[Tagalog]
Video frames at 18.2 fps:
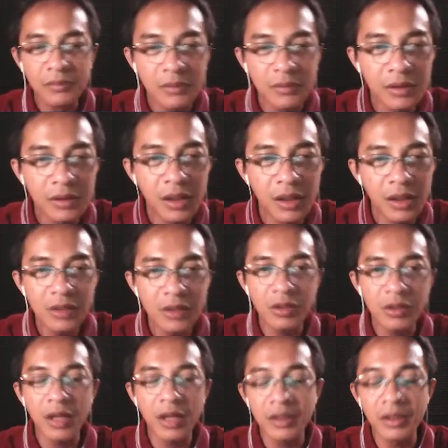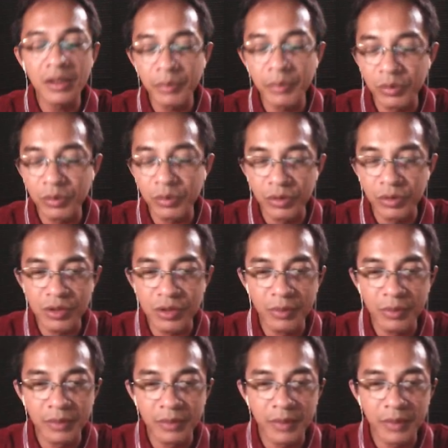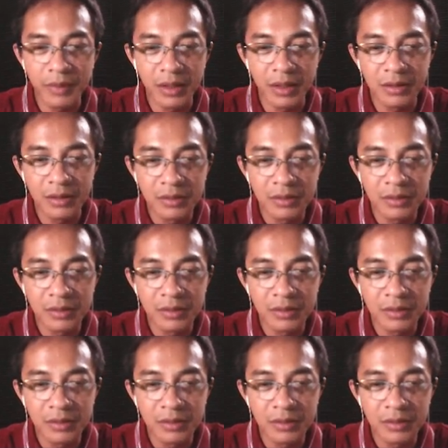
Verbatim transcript: Okay, so kahit na participant pa rin,